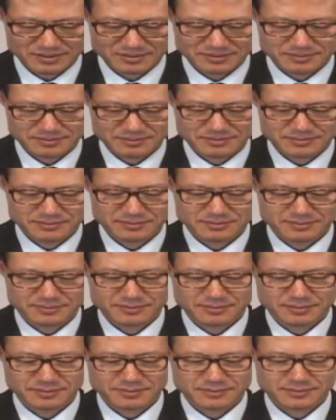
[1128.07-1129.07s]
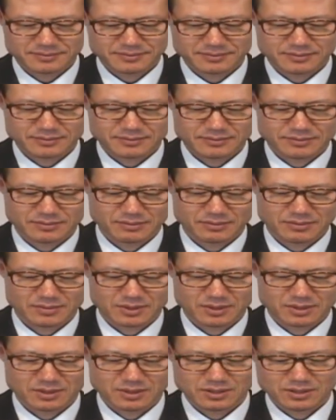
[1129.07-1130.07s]
предупредил о
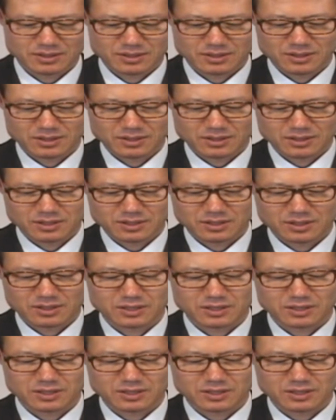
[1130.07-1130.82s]
грядущем голоде.